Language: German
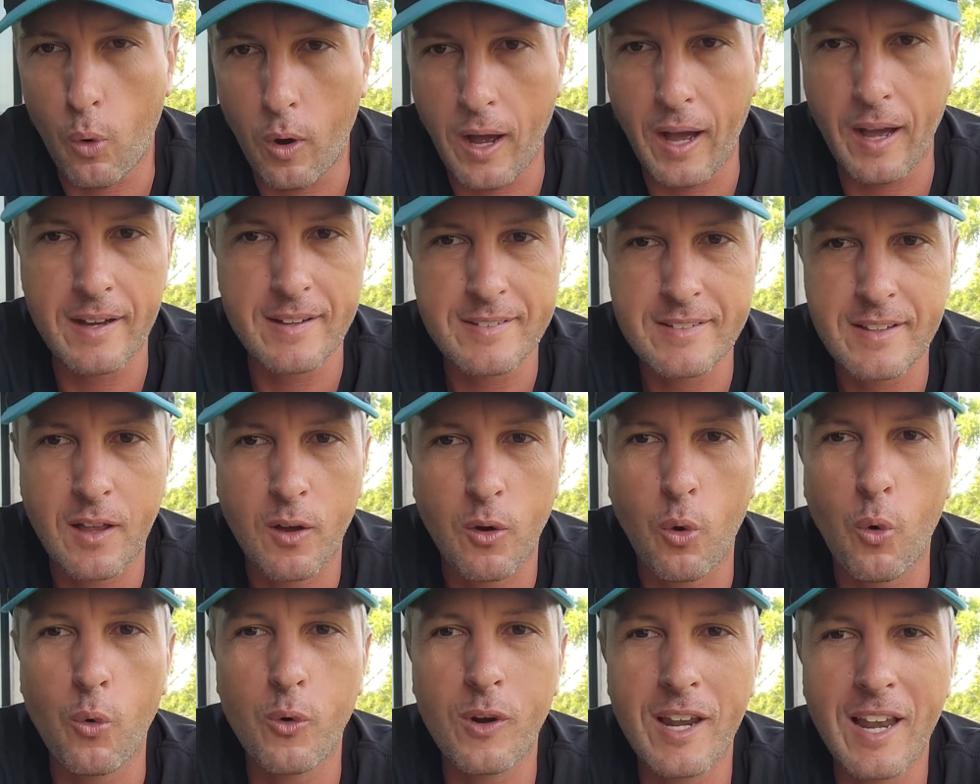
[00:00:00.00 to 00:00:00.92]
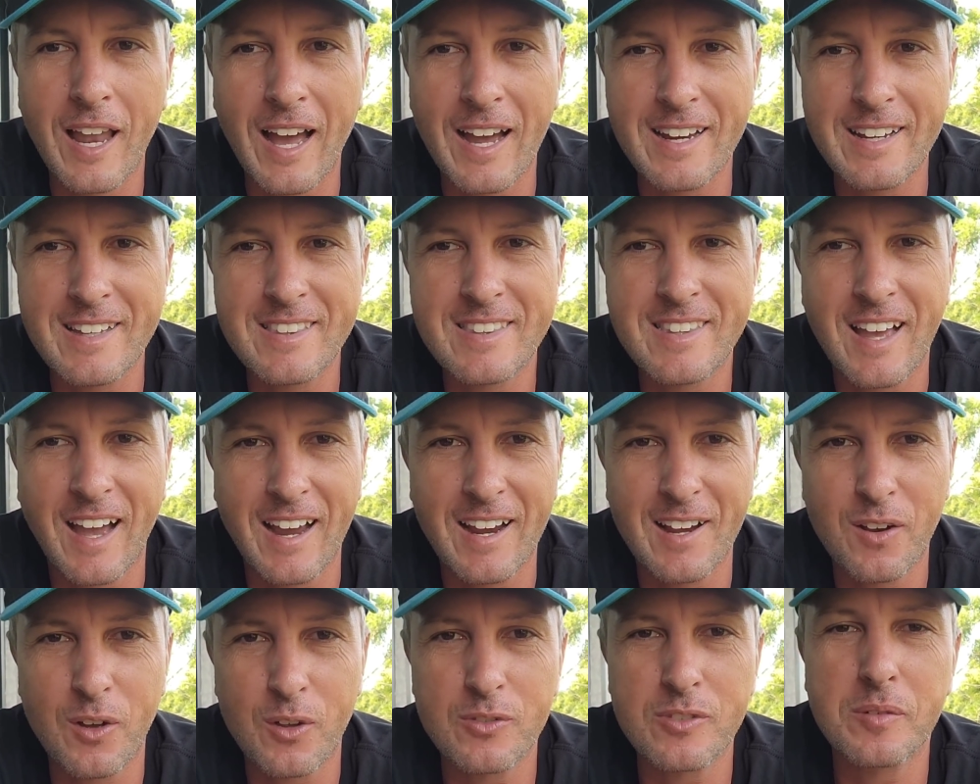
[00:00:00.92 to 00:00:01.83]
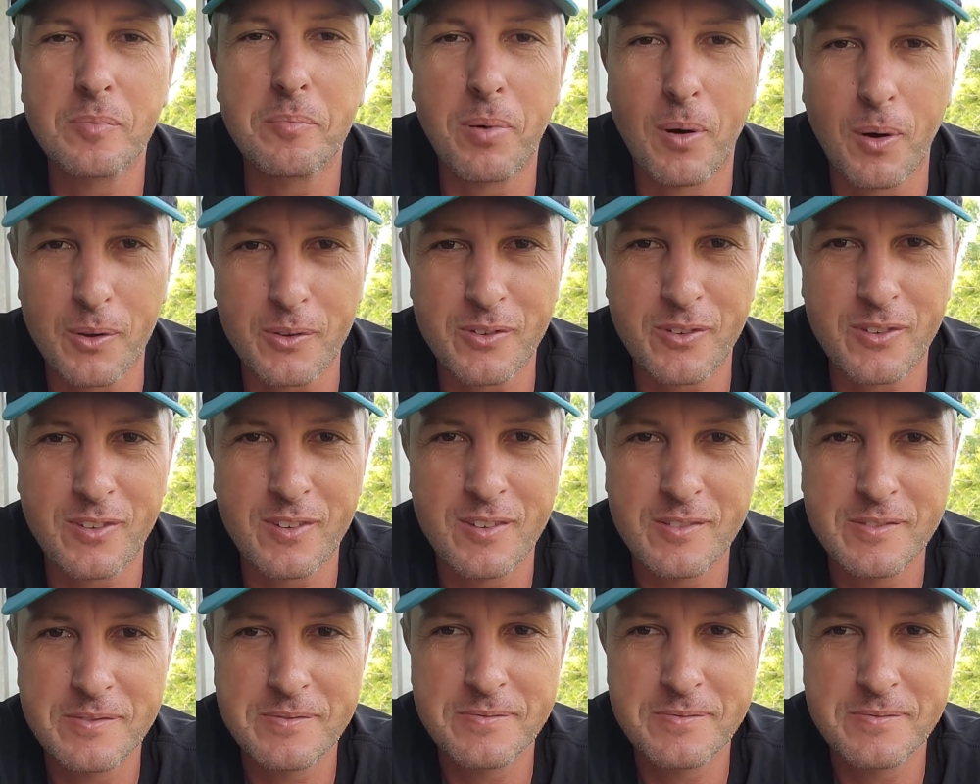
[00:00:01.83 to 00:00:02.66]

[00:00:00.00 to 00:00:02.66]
ah, Online Thailand Pass.